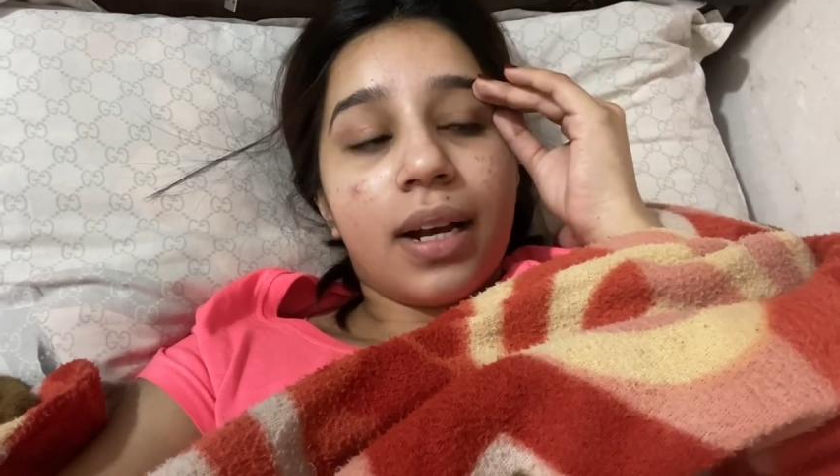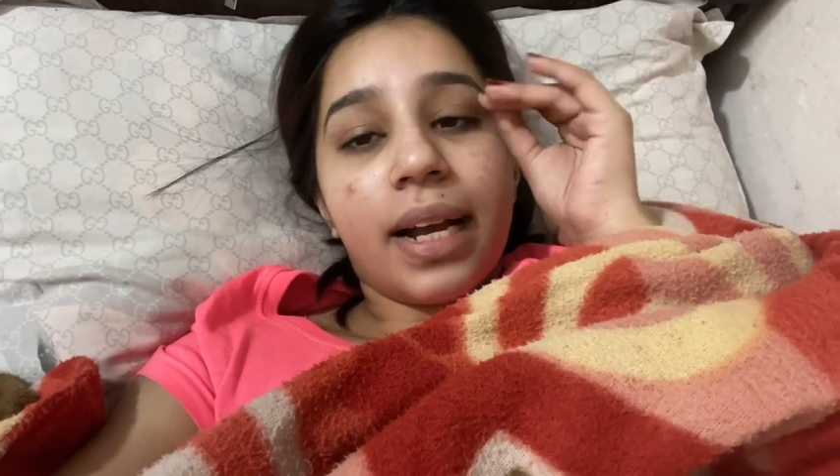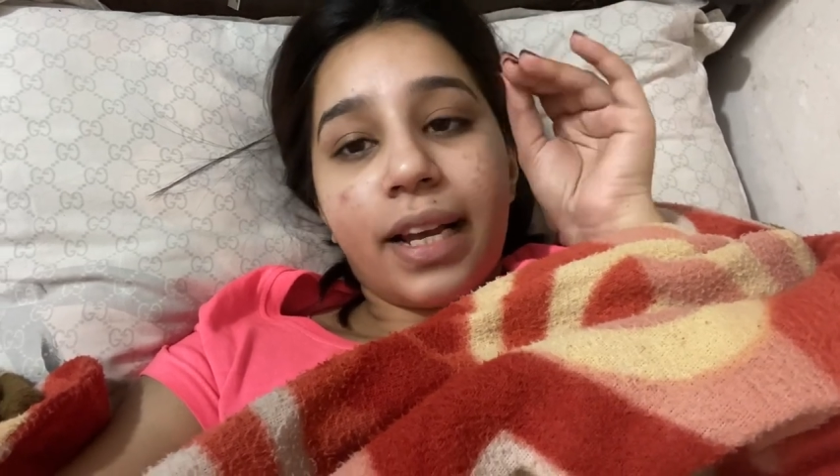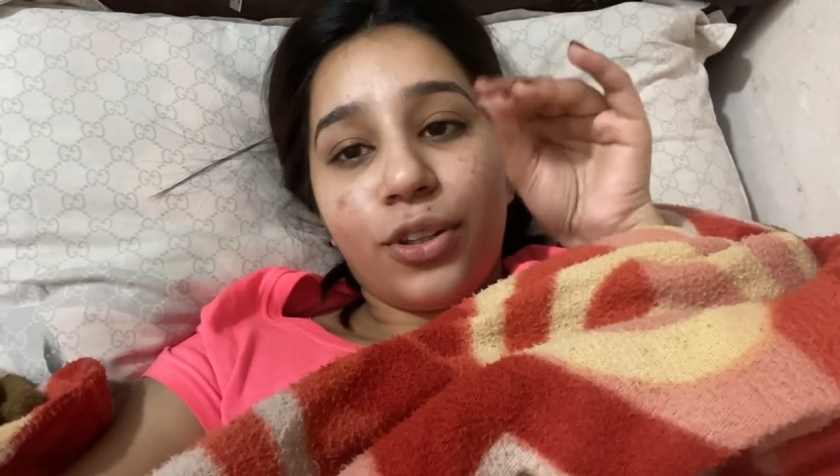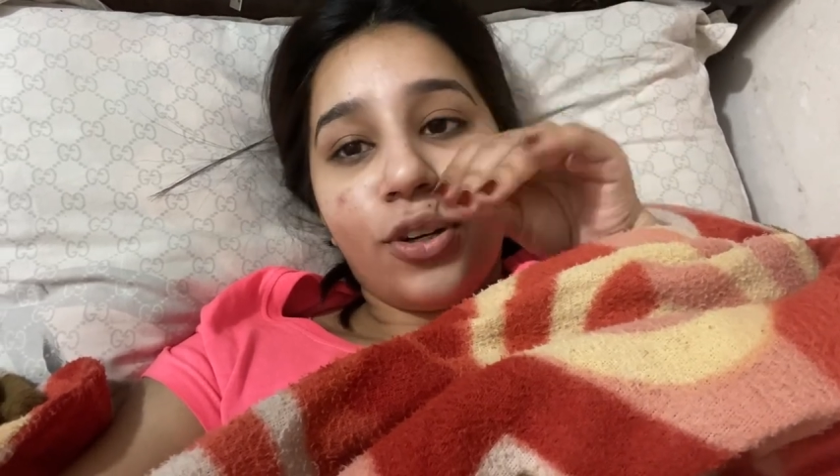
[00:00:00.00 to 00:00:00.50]

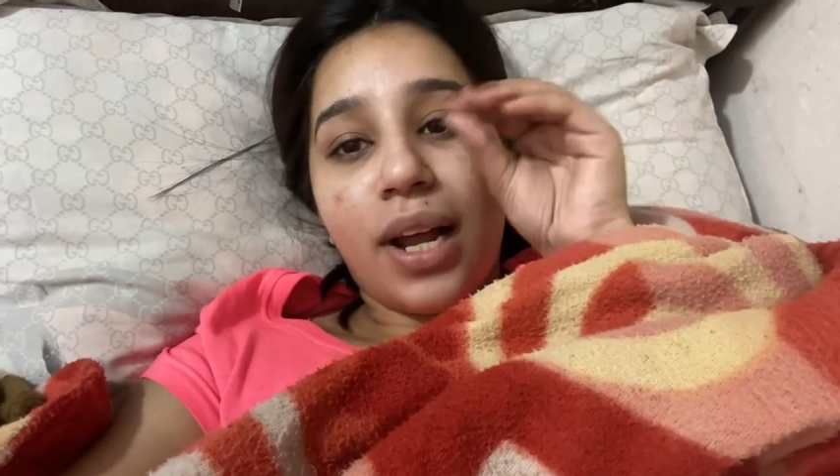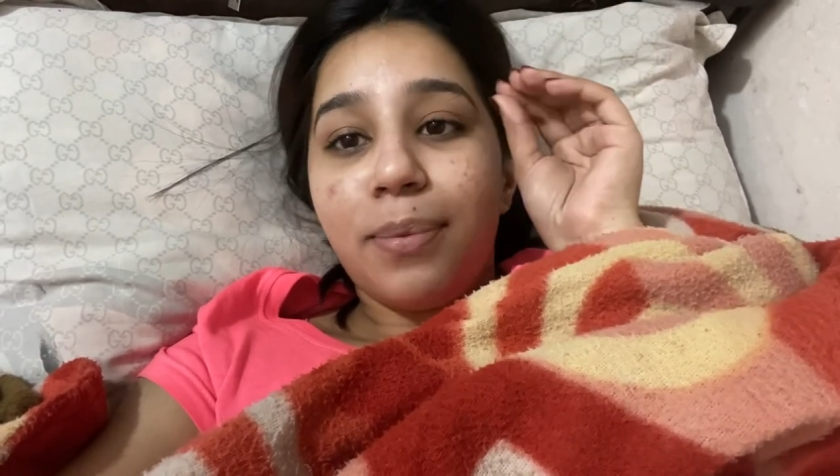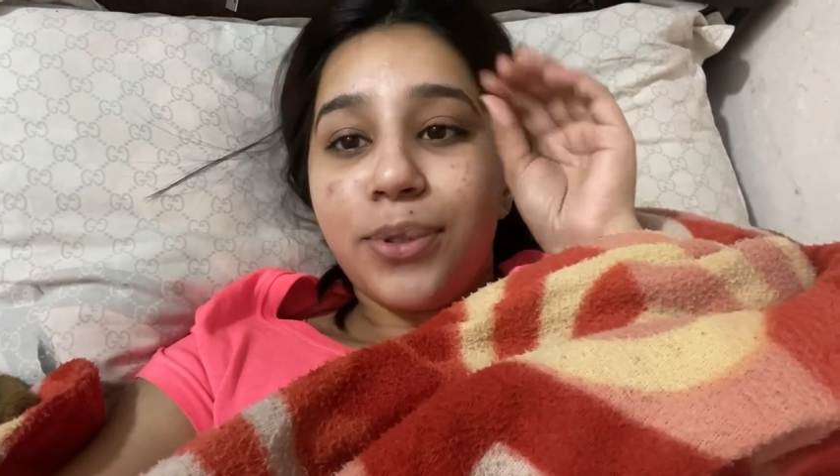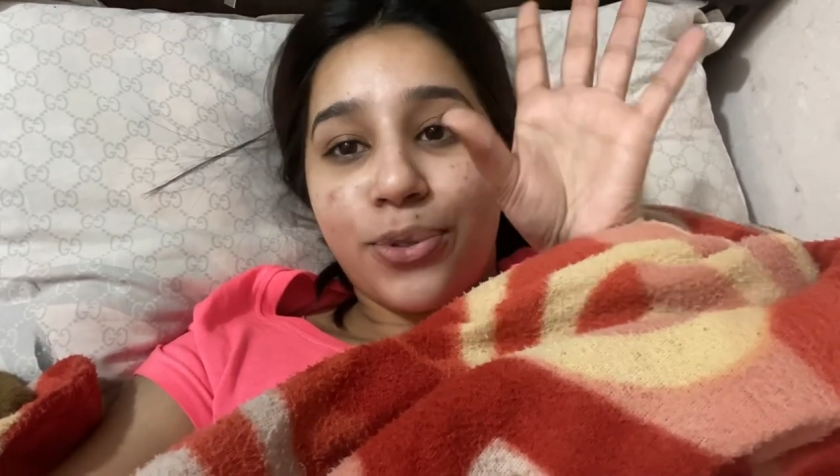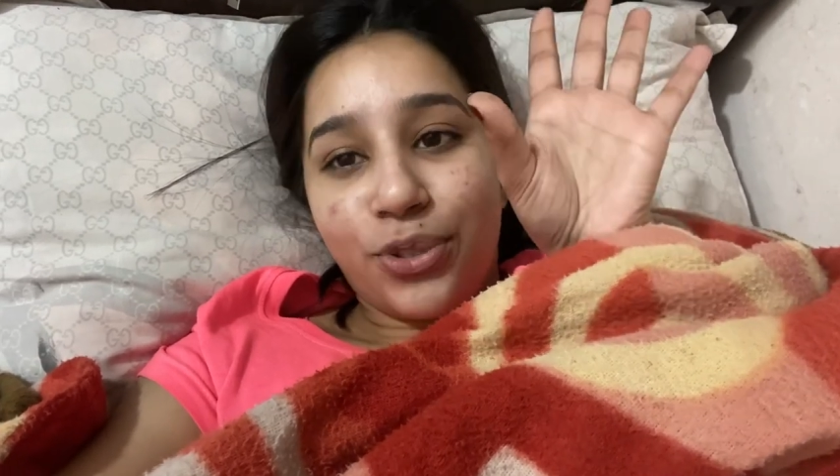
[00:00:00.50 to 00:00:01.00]
आई थॉट अब
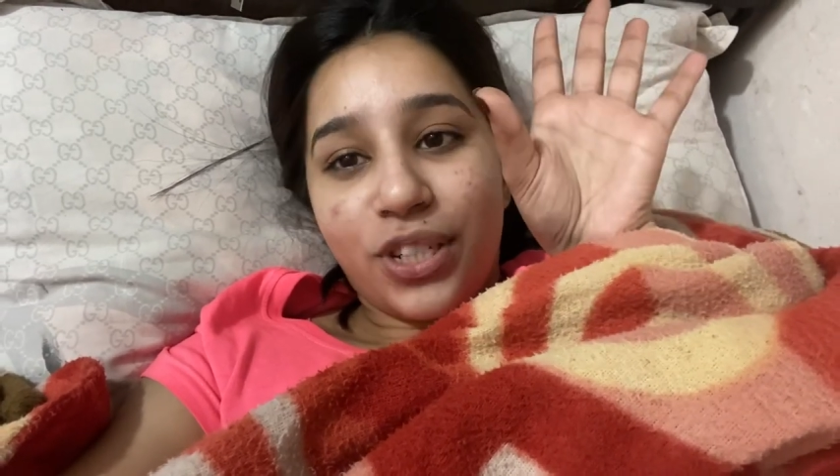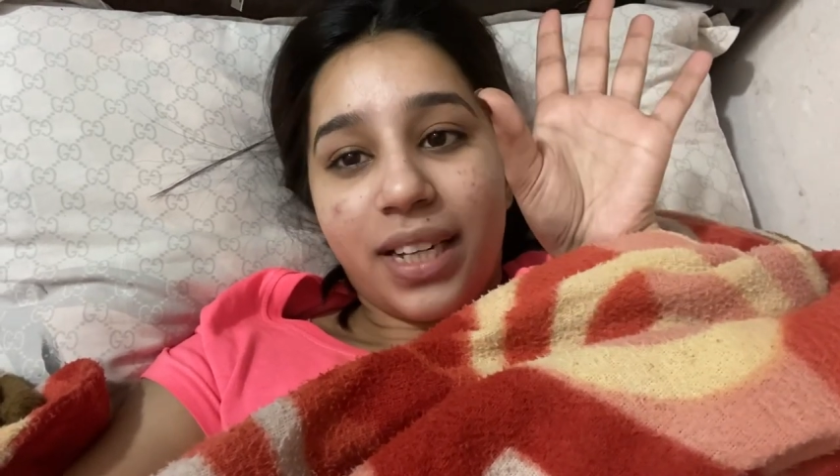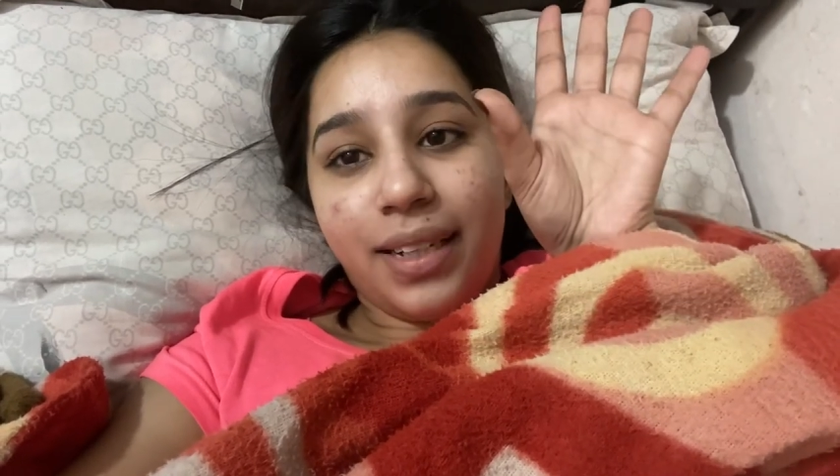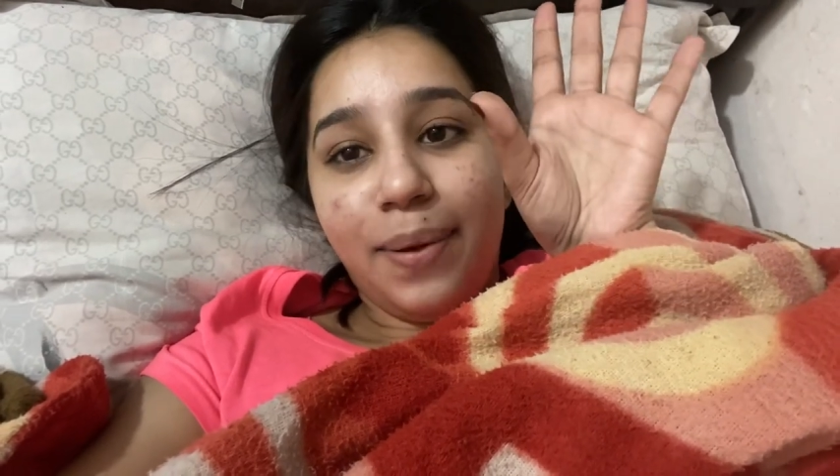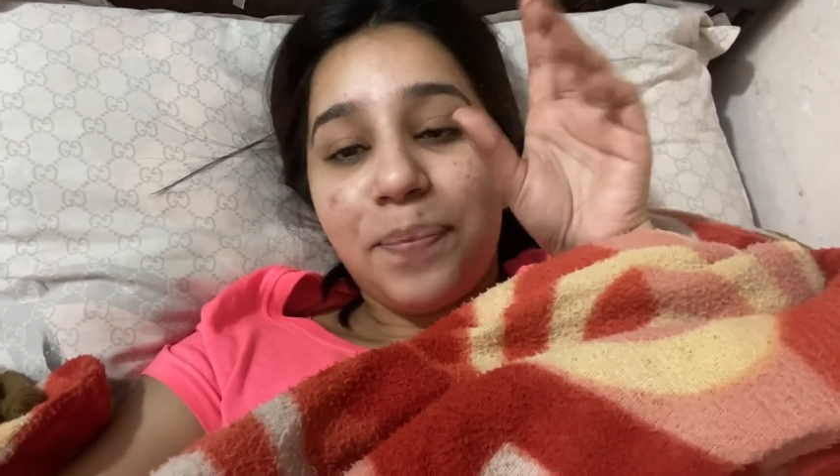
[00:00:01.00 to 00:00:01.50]
सो
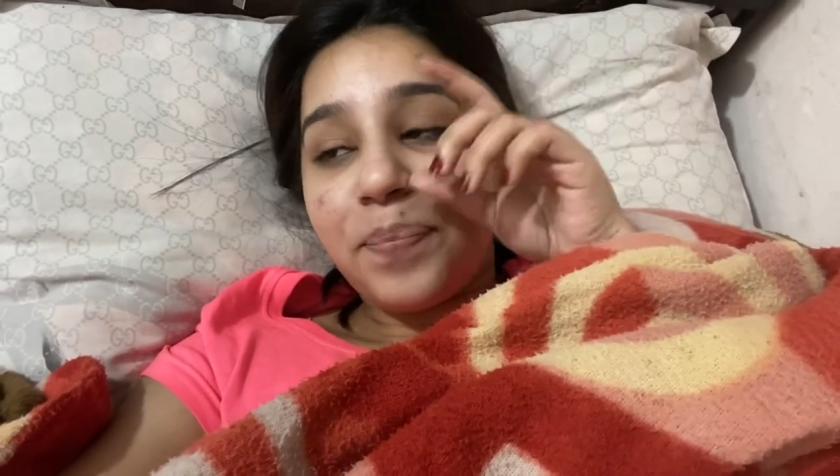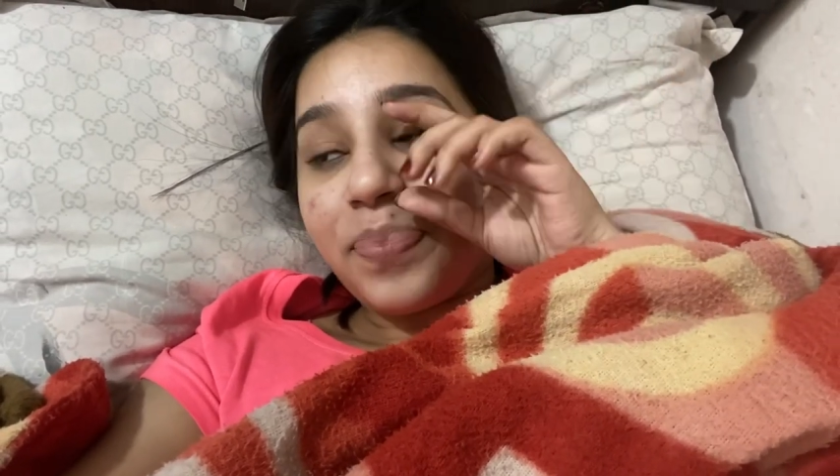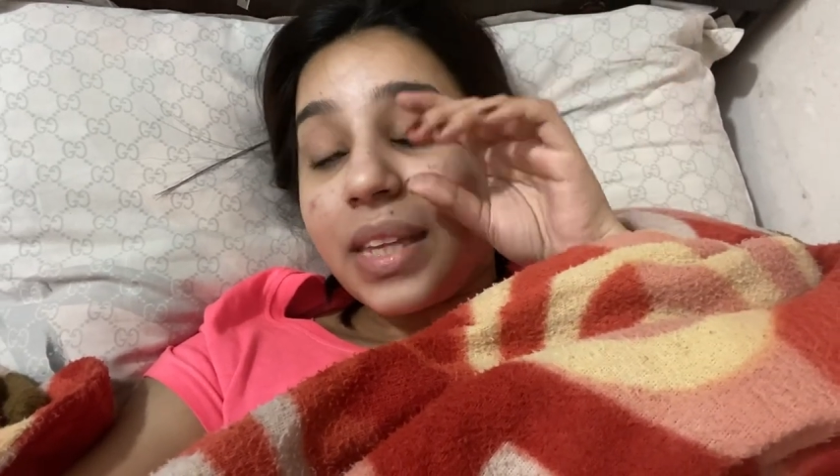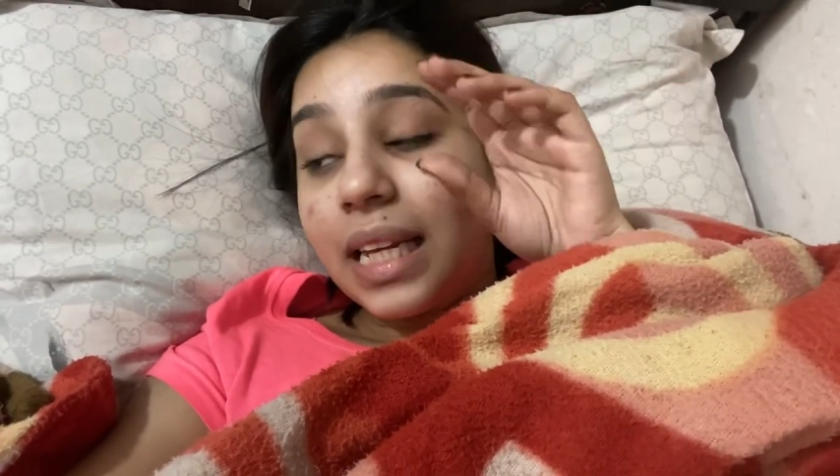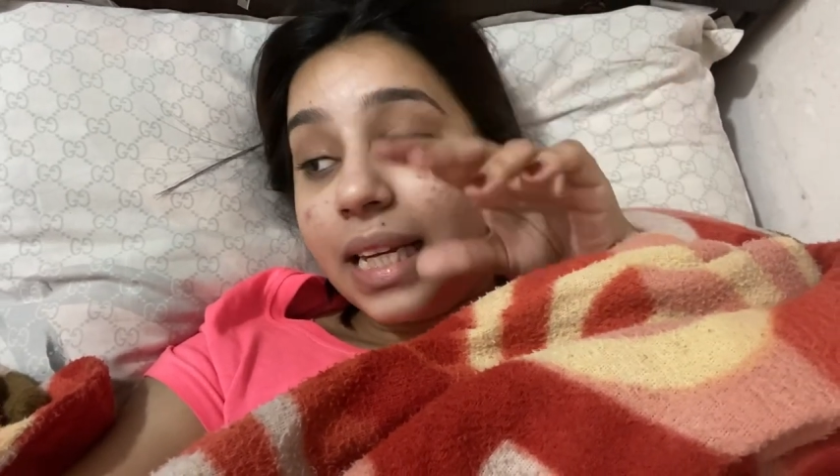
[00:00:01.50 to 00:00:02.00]
जाएगी
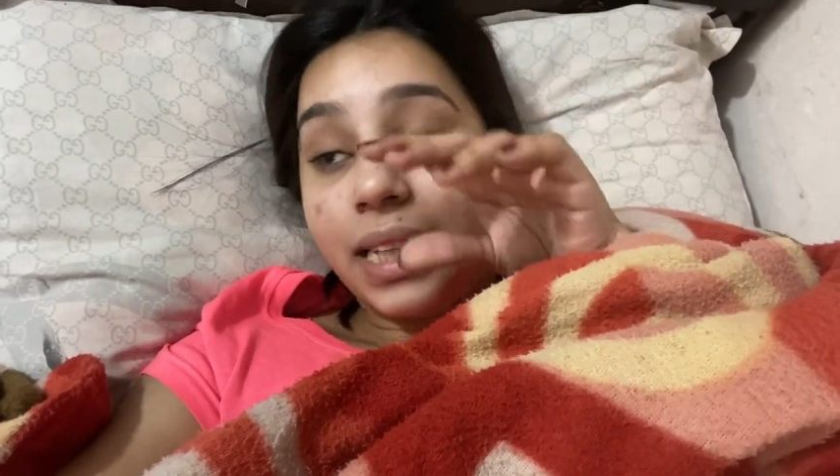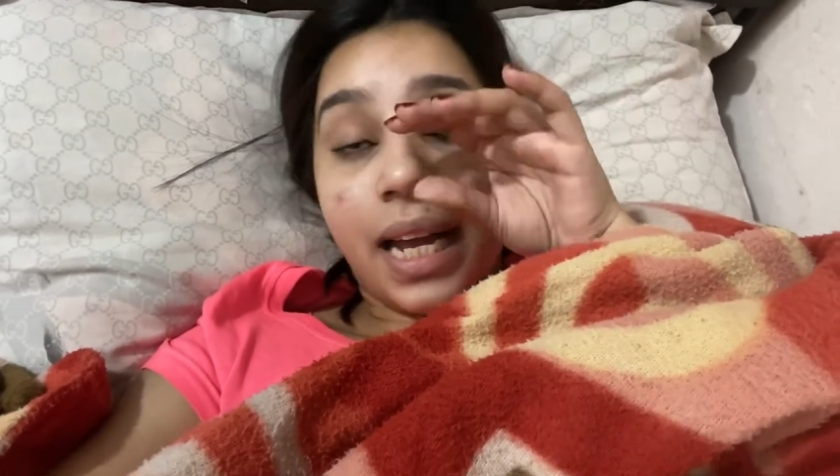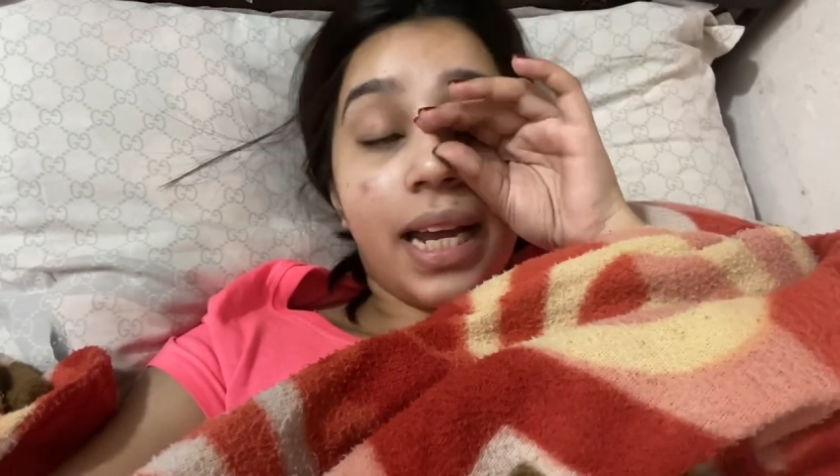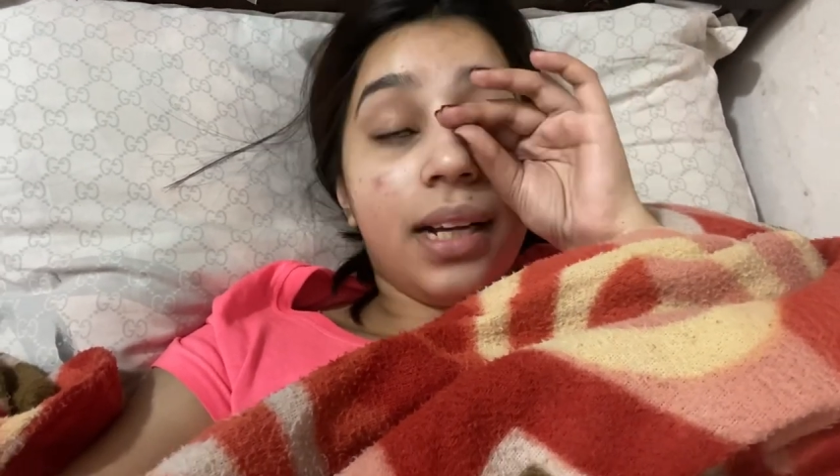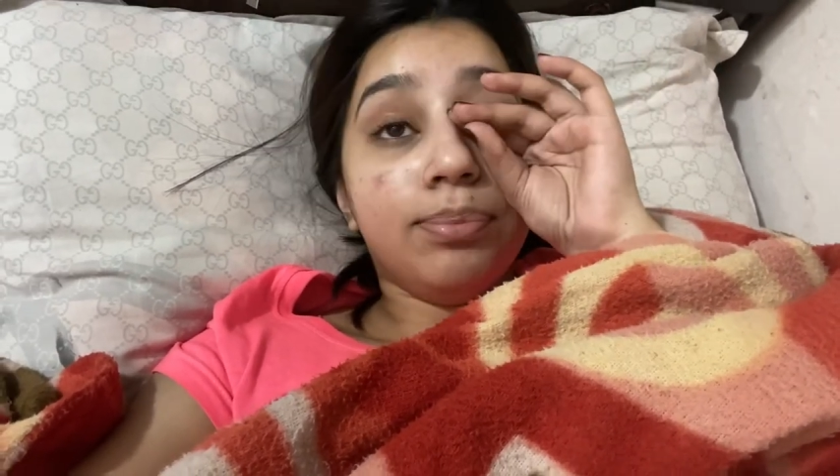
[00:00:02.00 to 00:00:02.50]
लेटाया